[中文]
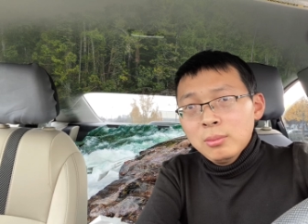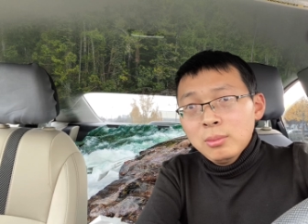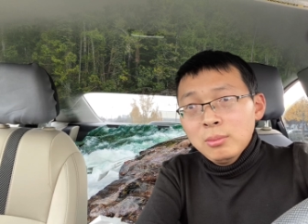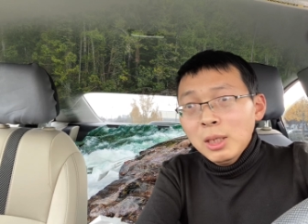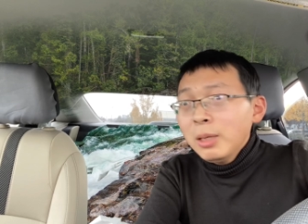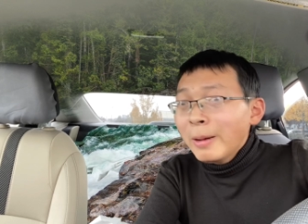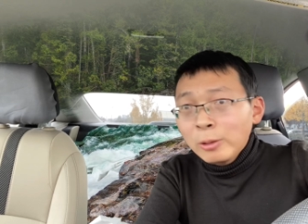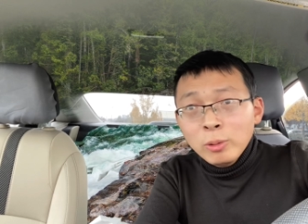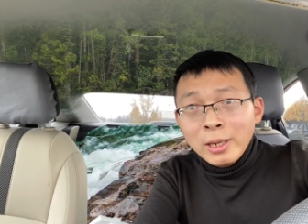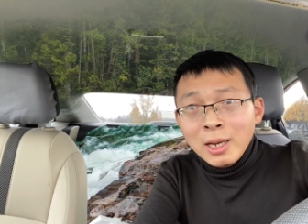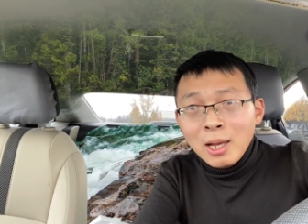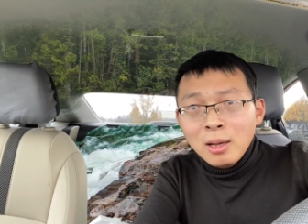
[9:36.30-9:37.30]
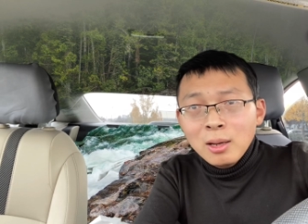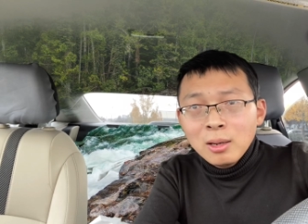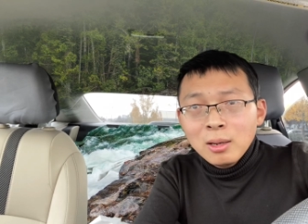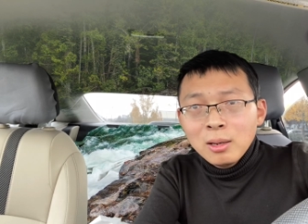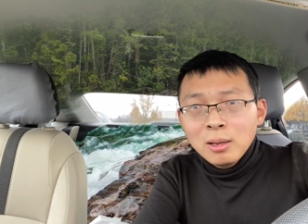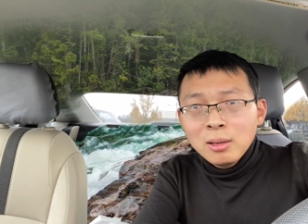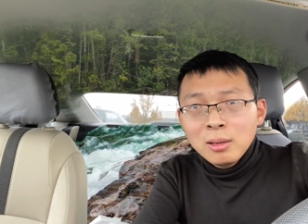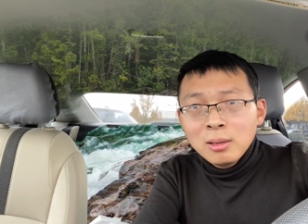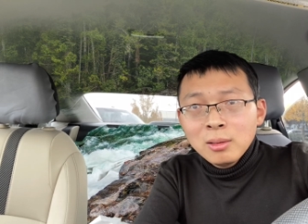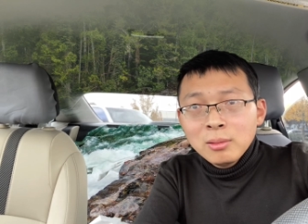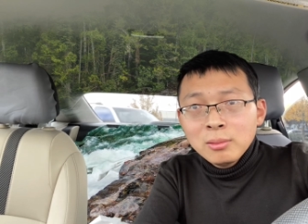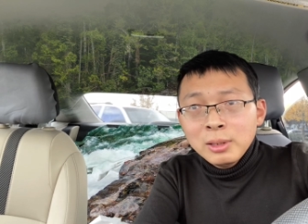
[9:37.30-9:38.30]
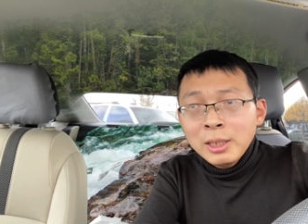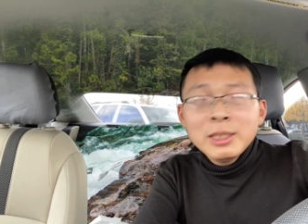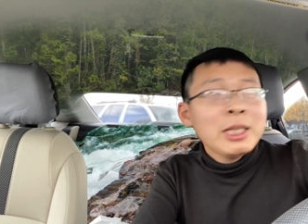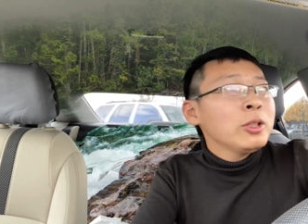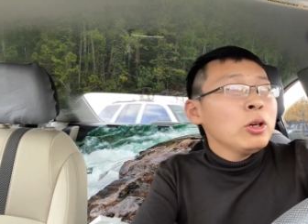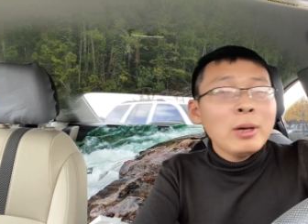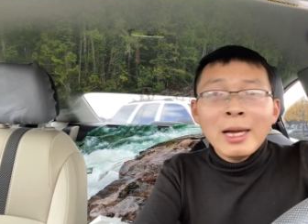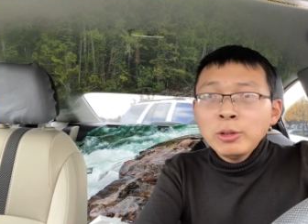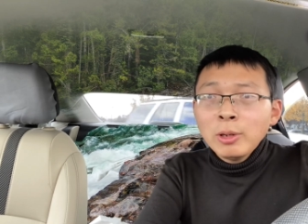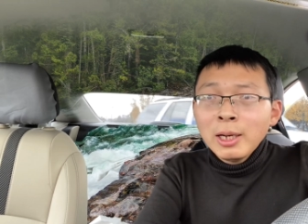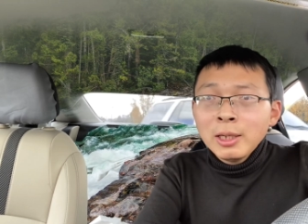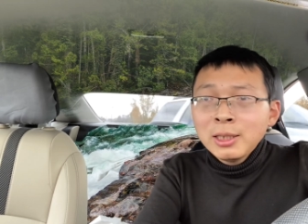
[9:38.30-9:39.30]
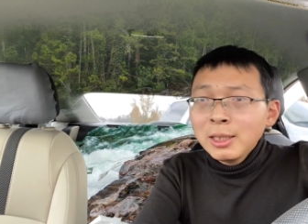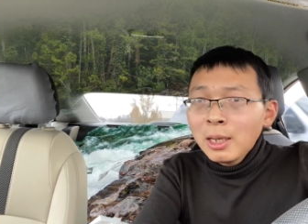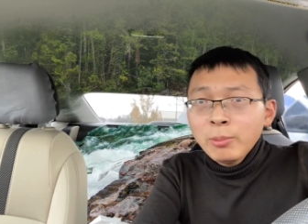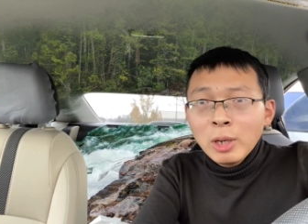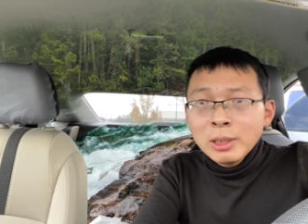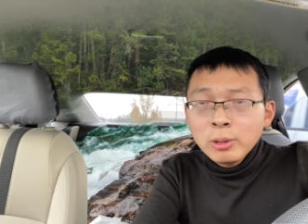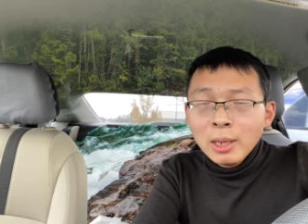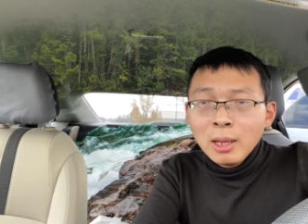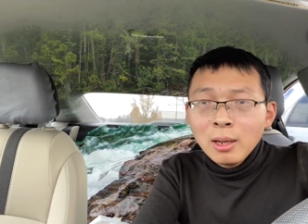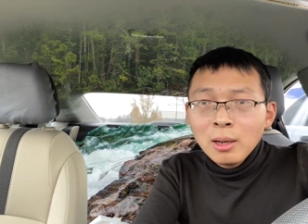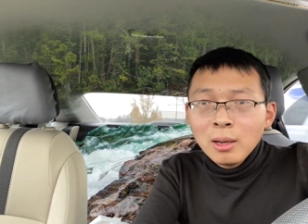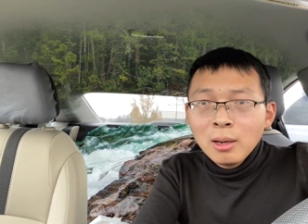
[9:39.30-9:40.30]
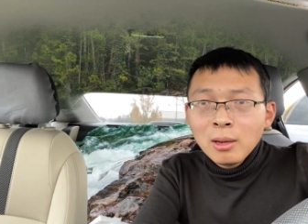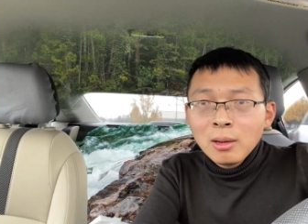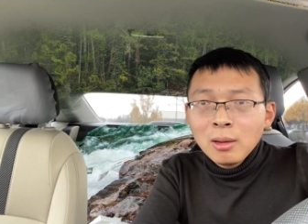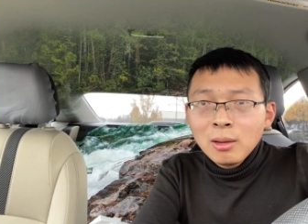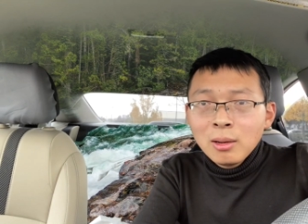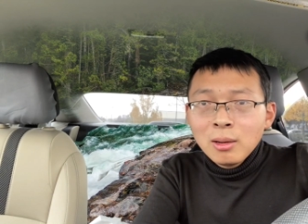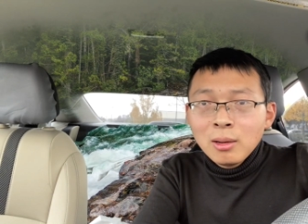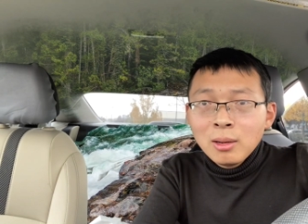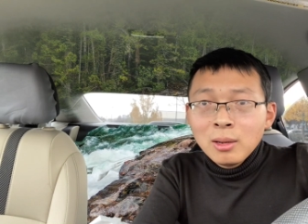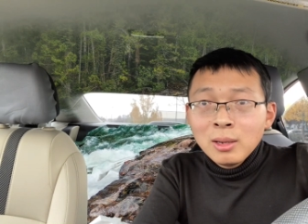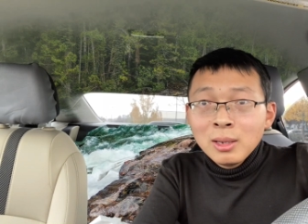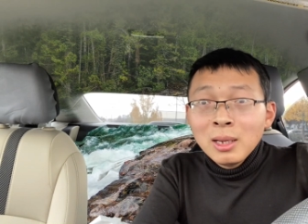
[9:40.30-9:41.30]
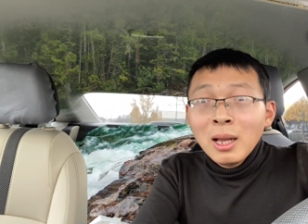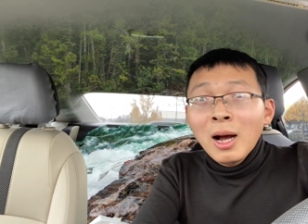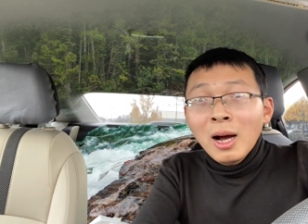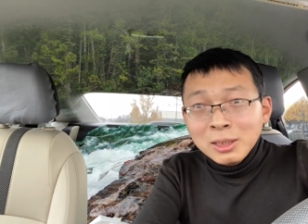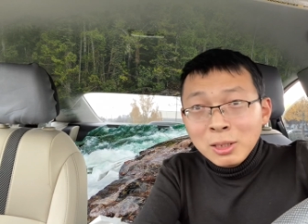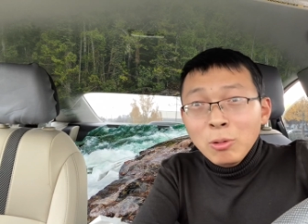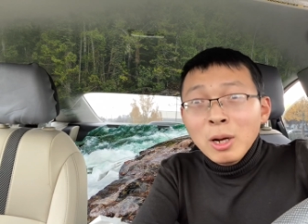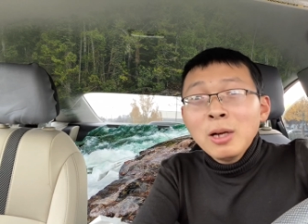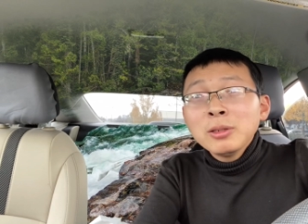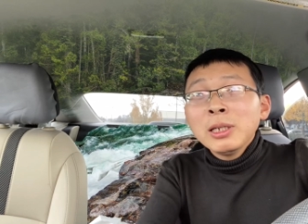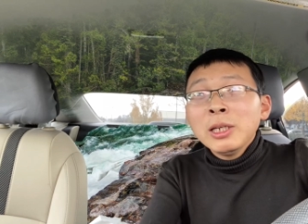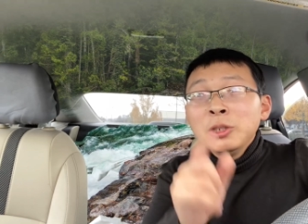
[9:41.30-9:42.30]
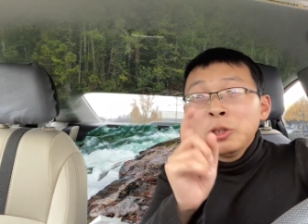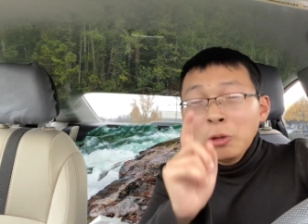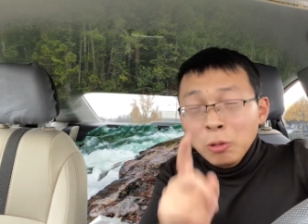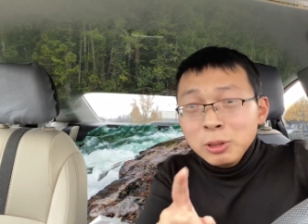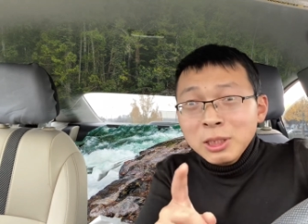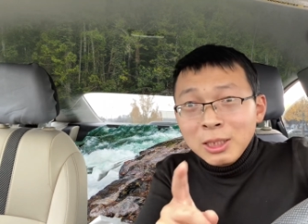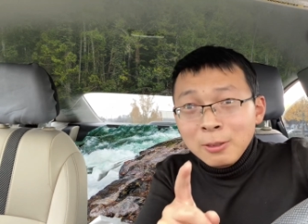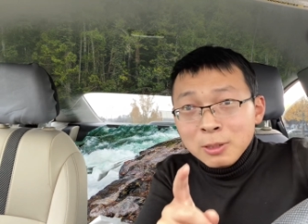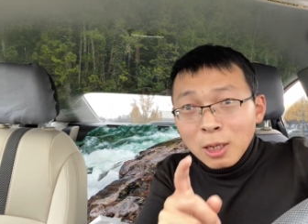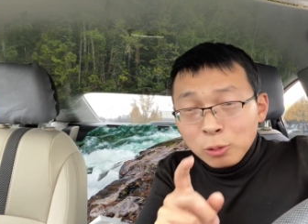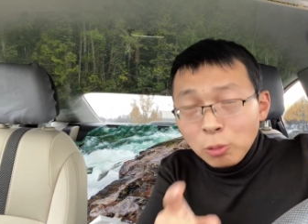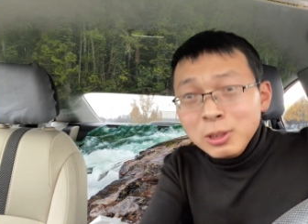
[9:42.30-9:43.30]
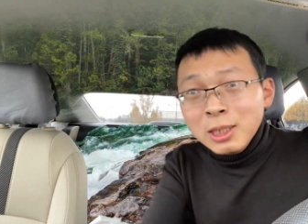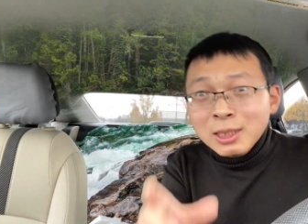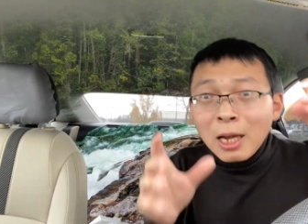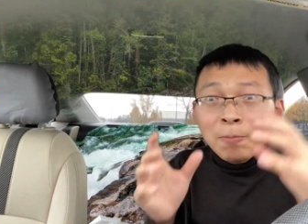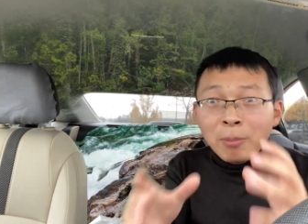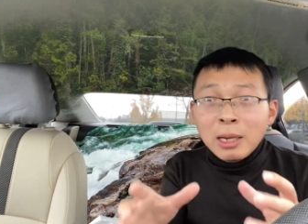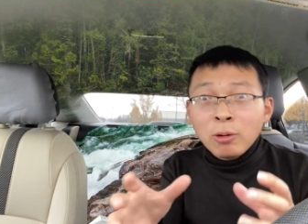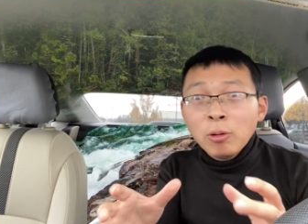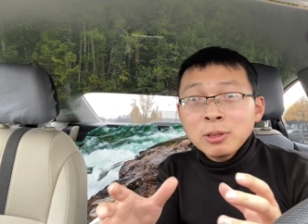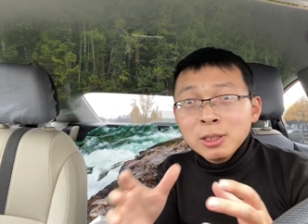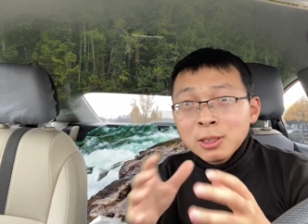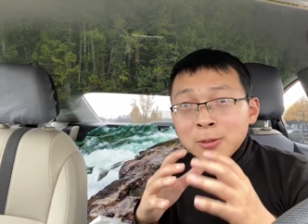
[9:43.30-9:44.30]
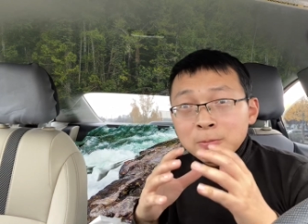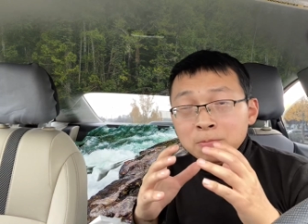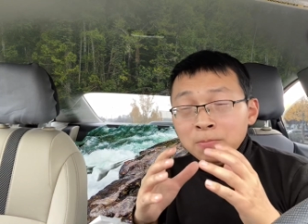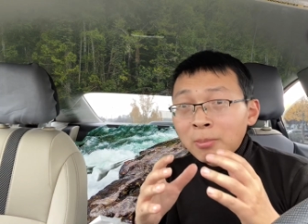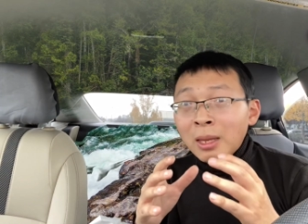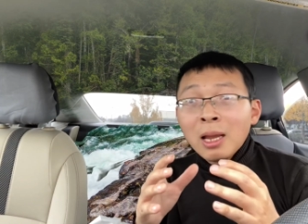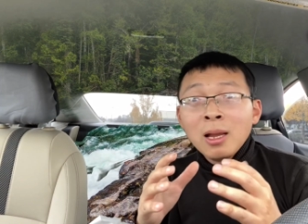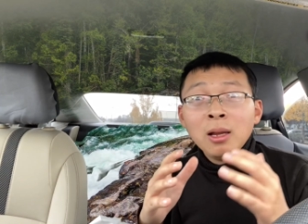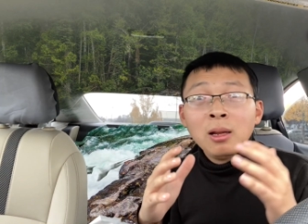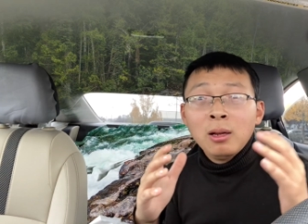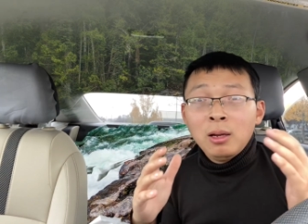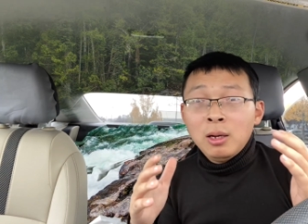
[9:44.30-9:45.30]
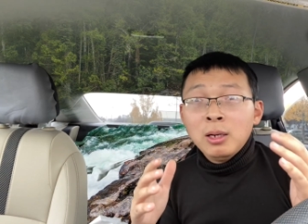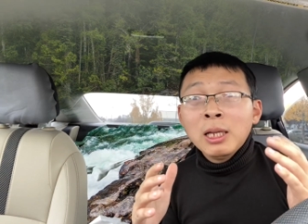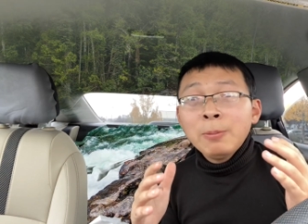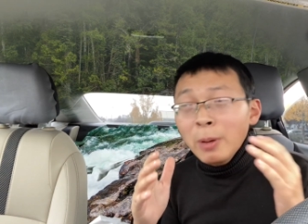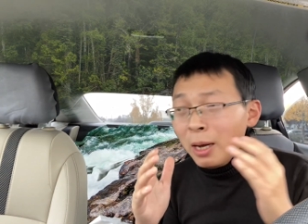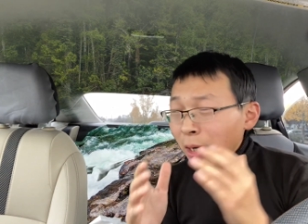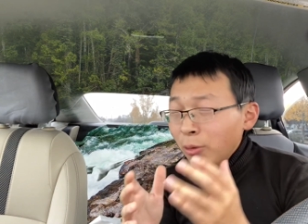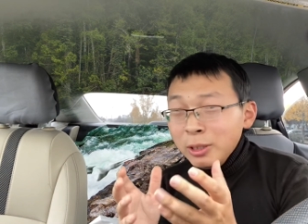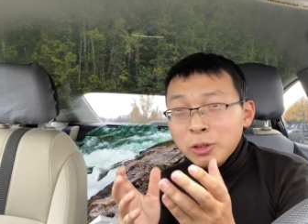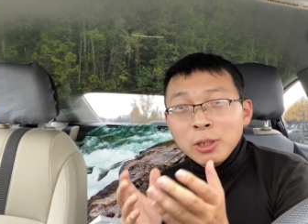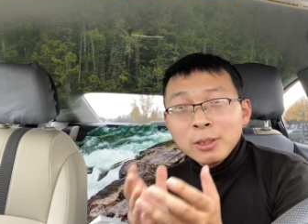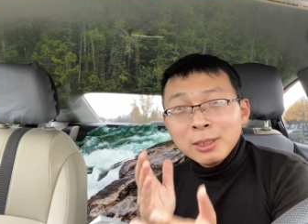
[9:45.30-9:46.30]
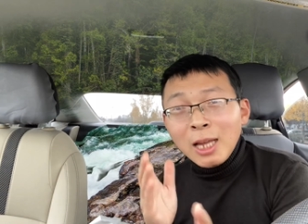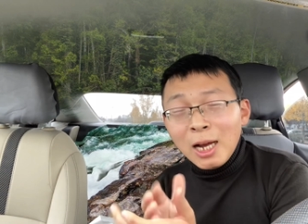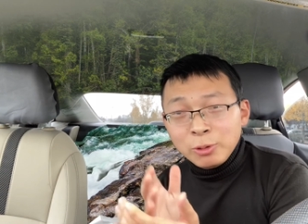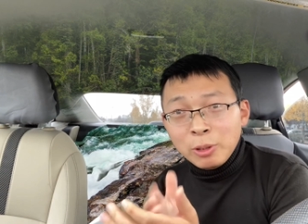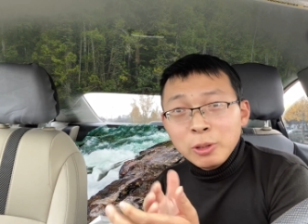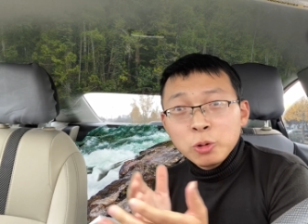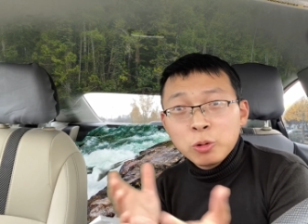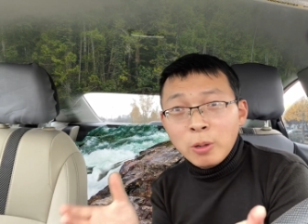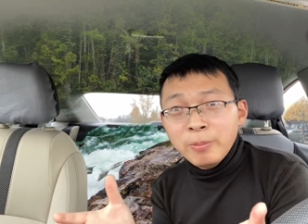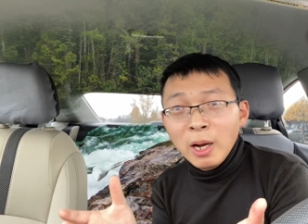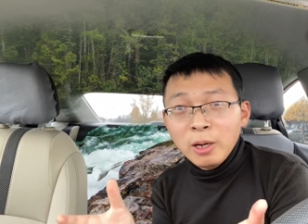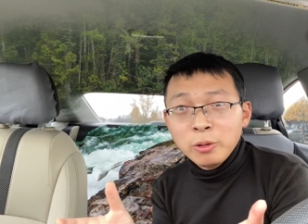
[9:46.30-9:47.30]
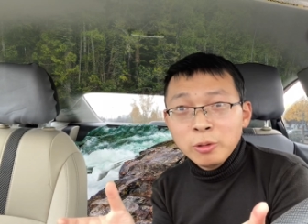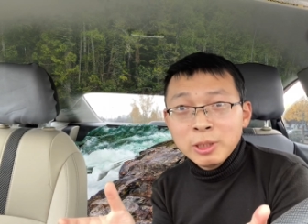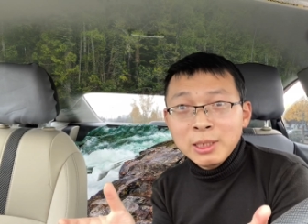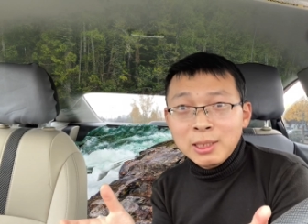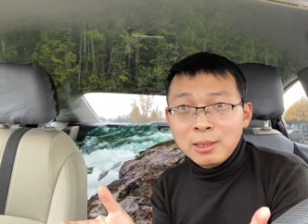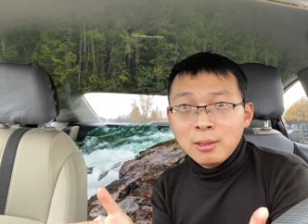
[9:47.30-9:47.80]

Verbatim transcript: 一百多年了，以前都安全了，现在不安全了。而且我告诉你，邮寄这个东西在美国是，你不要认为这个大选选票邮寄